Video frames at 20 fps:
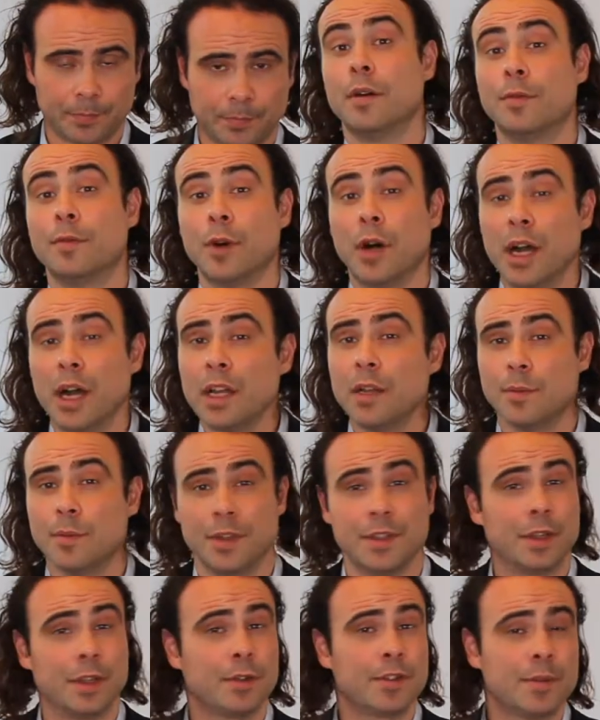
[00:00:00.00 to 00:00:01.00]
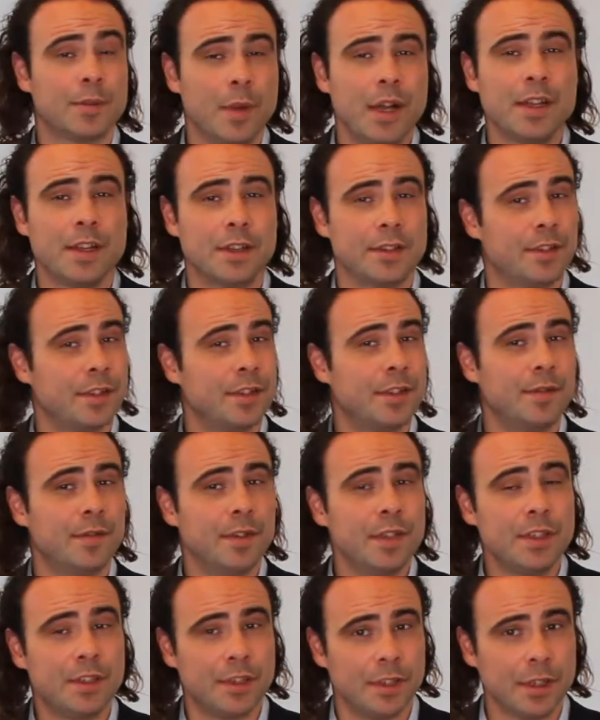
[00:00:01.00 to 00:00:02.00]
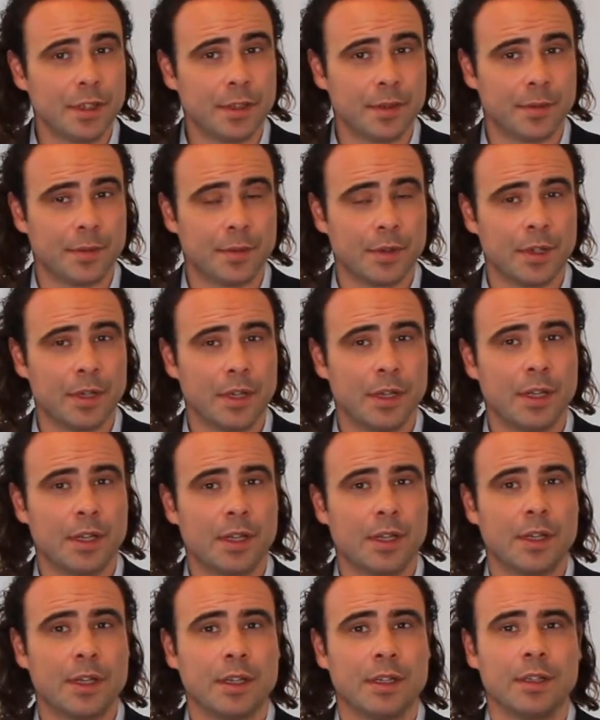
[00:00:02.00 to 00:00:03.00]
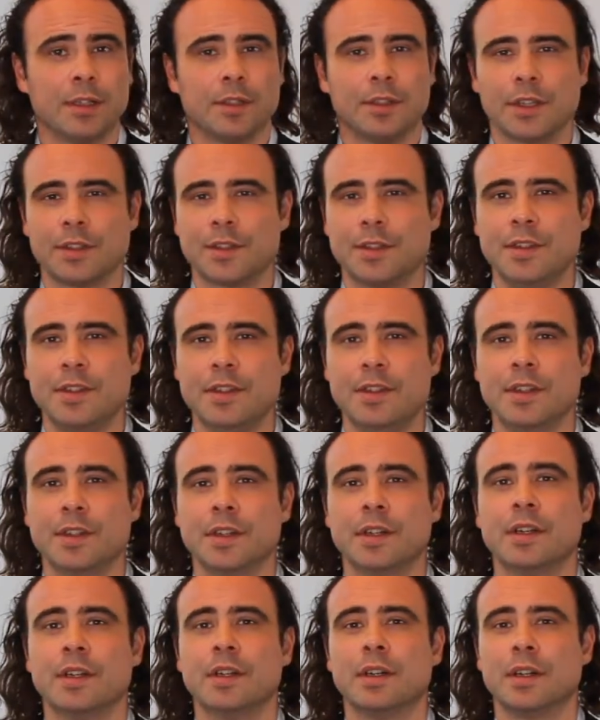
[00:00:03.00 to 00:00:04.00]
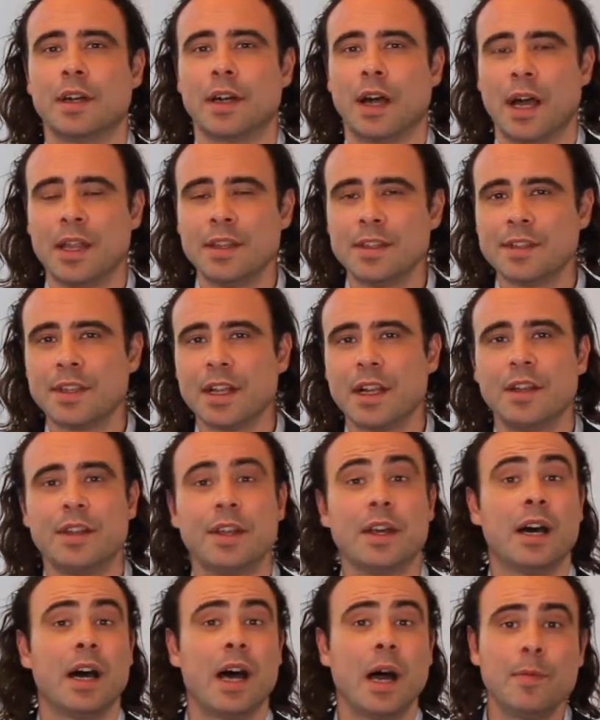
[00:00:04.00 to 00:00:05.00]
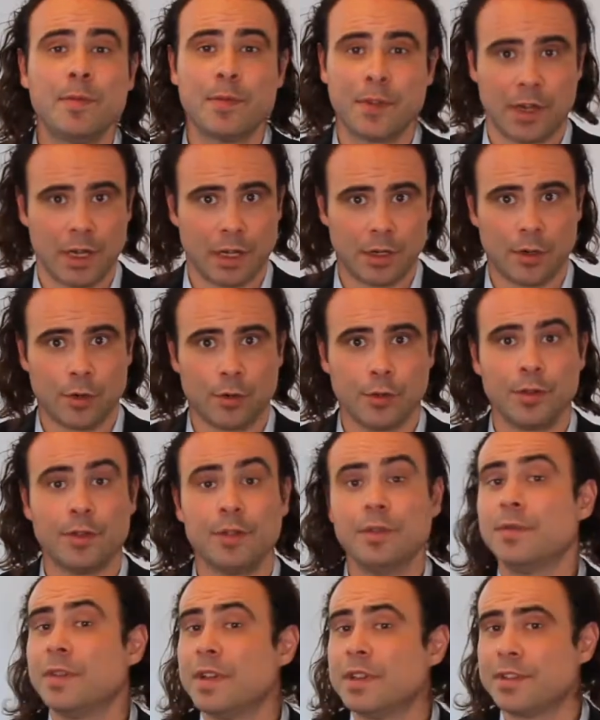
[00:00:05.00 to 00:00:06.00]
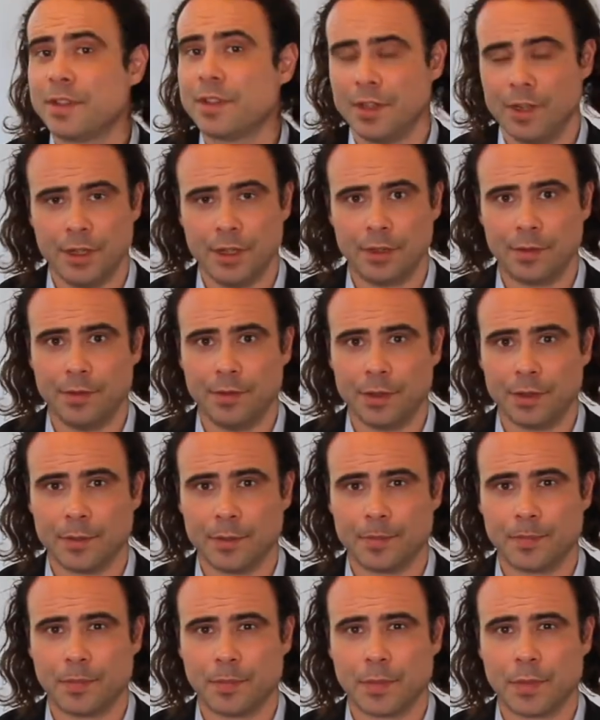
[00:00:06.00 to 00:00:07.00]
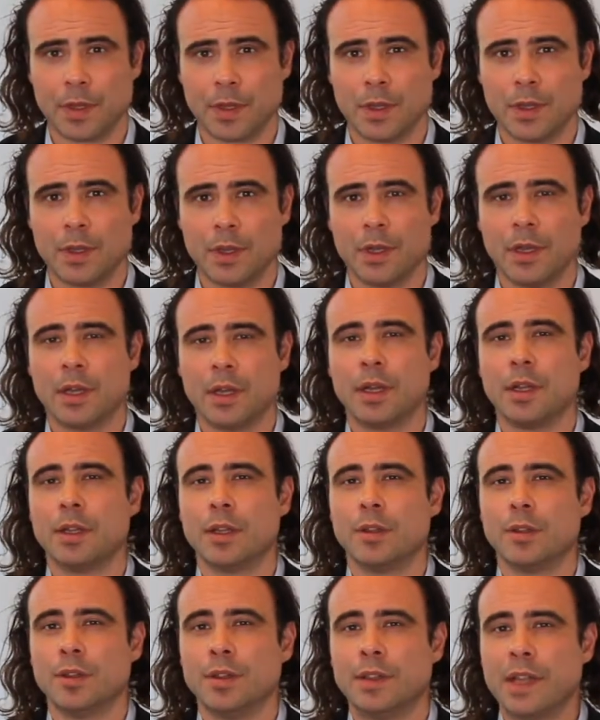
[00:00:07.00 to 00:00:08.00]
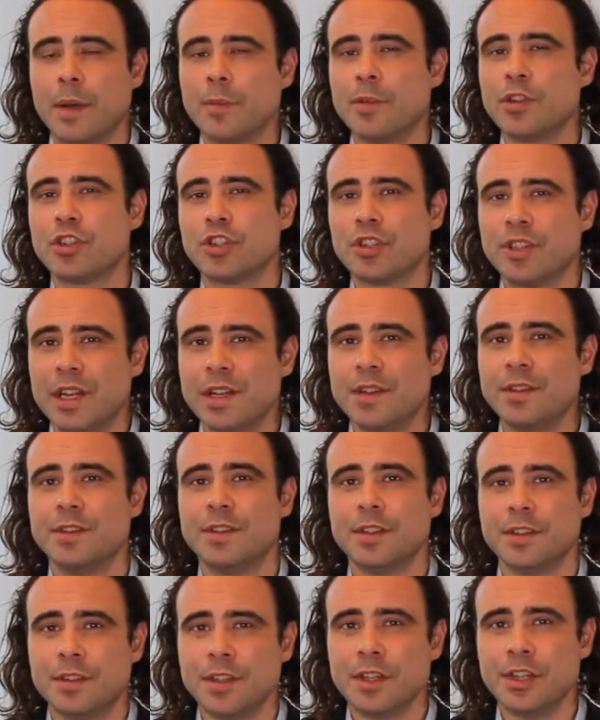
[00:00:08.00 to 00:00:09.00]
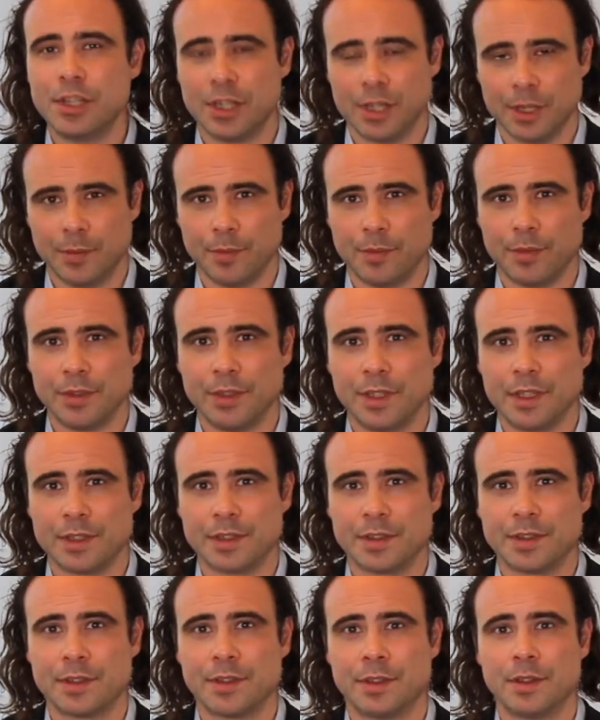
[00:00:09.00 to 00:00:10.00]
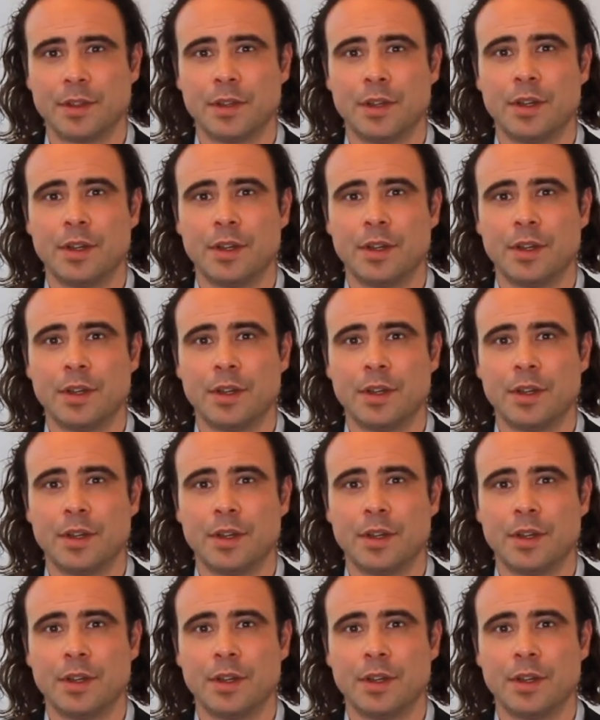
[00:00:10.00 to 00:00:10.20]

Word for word: Vor allem ist aus meiner Sicht wichtig, dass die Anzahl der Abfragerunden festgelegt wird. Damit stellen Sie sicher, dass